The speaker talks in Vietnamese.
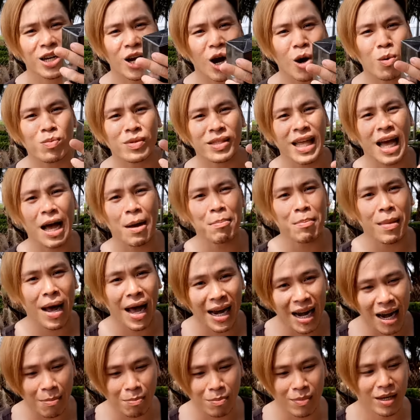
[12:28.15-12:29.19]

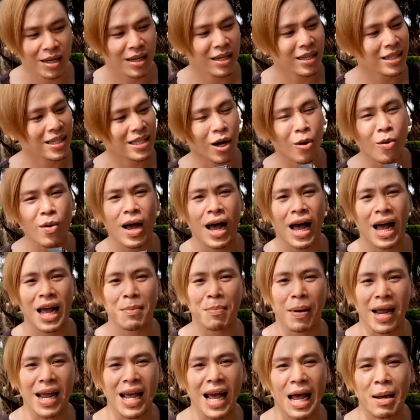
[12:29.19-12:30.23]
0835
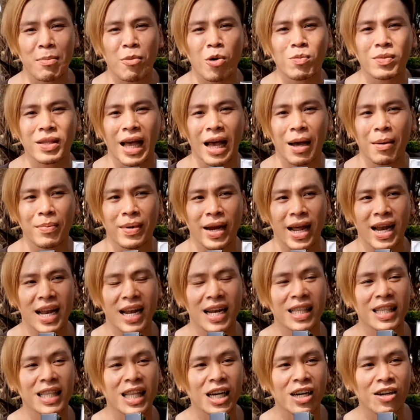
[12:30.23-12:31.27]
627248 để
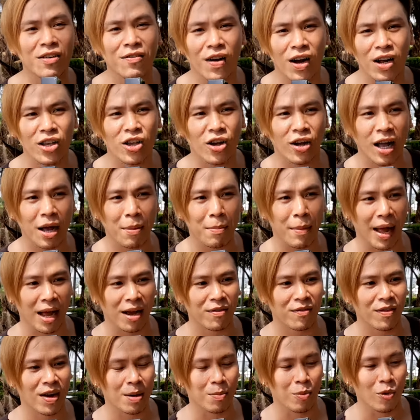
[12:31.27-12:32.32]
lĩnh tư vấn cho các
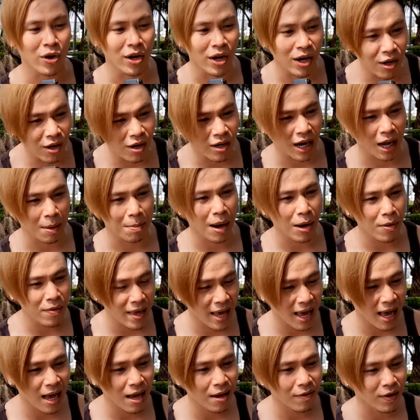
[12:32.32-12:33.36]
bạn về mùi hương này báo
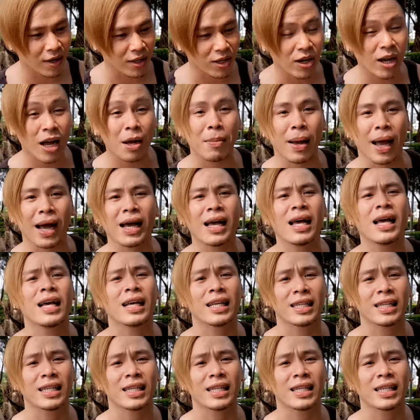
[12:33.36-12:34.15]
giá và cho các bạn